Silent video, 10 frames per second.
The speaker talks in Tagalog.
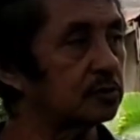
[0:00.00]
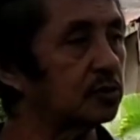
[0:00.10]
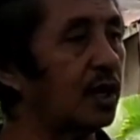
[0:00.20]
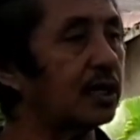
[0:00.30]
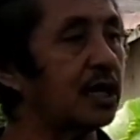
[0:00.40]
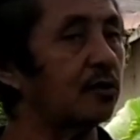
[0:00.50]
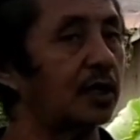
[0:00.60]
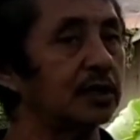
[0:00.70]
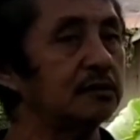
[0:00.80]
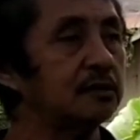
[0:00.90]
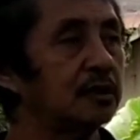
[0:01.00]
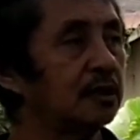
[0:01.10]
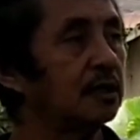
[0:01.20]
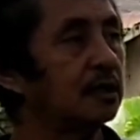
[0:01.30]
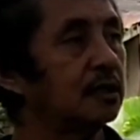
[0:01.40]
duha ka kuan,
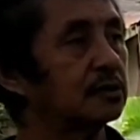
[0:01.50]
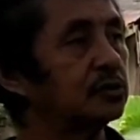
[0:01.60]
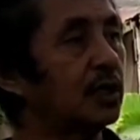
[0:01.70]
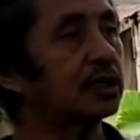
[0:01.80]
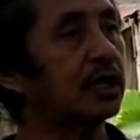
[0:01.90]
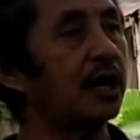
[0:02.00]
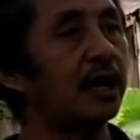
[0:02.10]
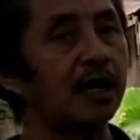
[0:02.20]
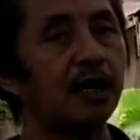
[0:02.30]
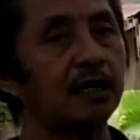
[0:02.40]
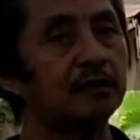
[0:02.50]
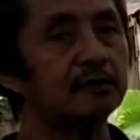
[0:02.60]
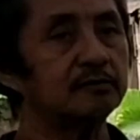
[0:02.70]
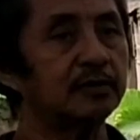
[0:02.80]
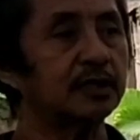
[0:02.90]
duha ka
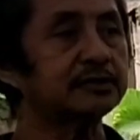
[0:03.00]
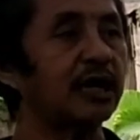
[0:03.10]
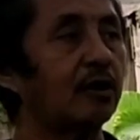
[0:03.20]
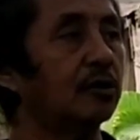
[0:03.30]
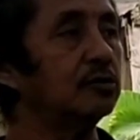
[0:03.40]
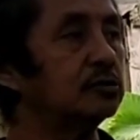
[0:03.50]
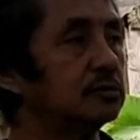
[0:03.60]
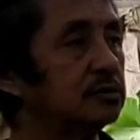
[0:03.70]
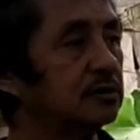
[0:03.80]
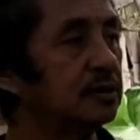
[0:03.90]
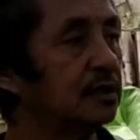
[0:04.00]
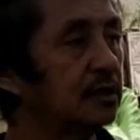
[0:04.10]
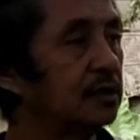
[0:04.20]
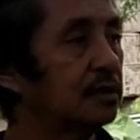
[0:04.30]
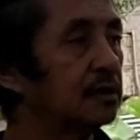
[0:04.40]
mga tao
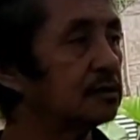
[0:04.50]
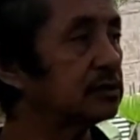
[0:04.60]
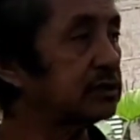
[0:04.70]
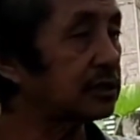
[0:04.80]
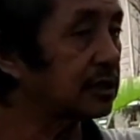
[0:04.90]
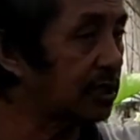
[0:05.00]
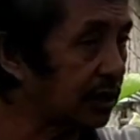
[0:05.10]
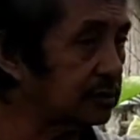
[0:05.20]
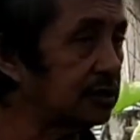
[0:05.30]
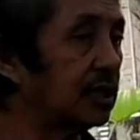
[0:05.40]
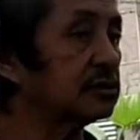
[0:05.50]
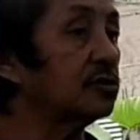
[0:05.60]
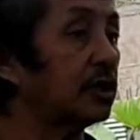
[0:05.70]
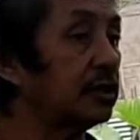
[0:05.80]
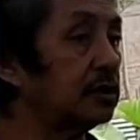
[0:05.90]
gitagigantihan
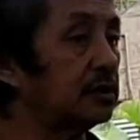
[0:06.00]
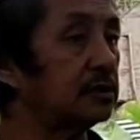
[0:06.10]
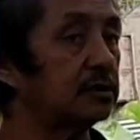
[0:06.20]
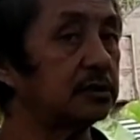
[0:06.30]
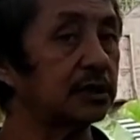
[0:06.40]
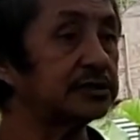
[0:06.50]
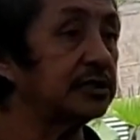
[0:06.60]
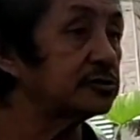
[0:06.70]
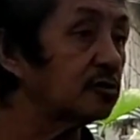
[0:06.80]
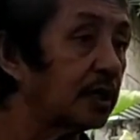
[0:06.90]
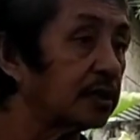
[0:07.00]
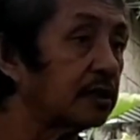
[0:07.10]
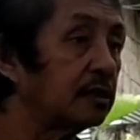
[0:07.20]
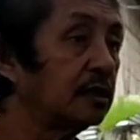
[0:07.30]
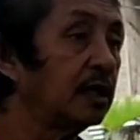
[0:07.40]
to kay yung
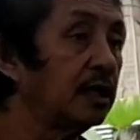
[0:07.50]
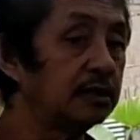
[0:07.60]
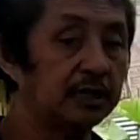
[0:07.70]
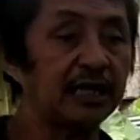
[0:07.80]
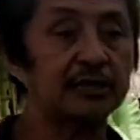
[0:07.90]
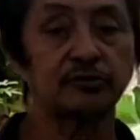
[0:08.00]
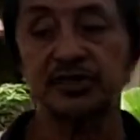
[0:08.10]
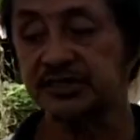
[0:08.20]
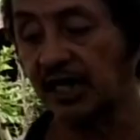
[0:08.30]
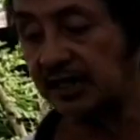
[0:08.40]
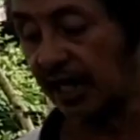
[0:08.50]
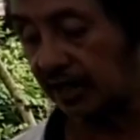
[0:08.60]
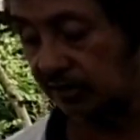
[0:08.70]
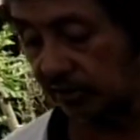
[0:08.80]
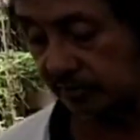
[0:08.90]
Suman. Nya katong isa kay
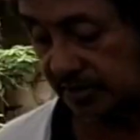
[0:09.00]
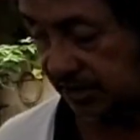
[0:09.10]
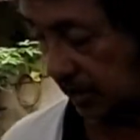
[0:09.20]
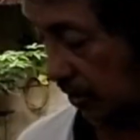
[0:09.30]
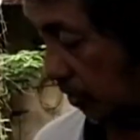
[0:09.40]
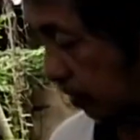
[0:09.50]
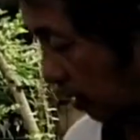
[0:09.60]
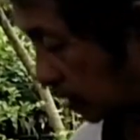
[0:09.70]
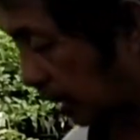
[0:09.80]
nahadlok man siya, gilubog